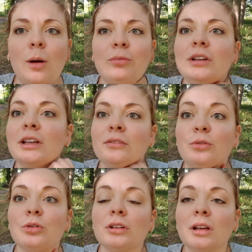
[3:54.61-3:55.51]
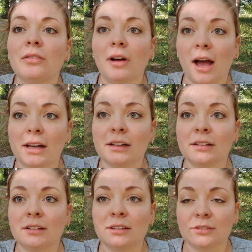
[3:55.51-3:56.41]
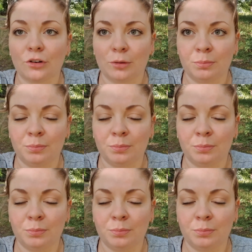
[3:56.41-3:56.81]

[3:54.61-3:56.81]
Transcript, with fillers: ob wir den Wohnwagen diese Woche